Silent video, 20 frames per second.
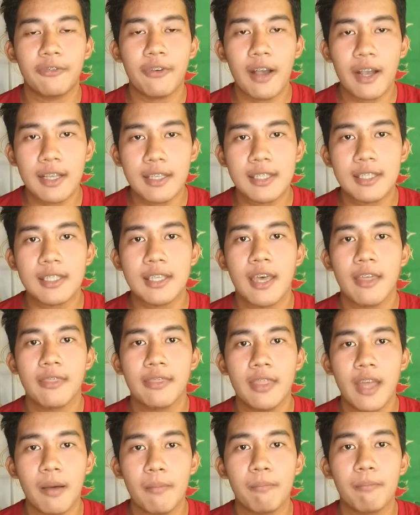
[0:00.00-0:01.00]
facts
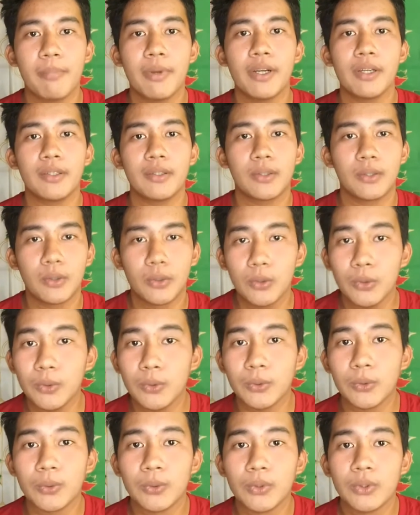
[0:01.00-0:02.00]
number
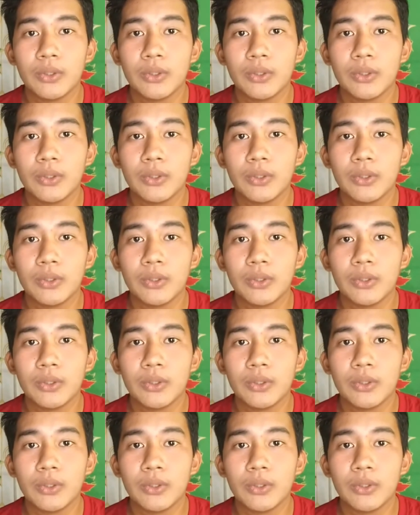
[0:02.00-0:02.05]
2.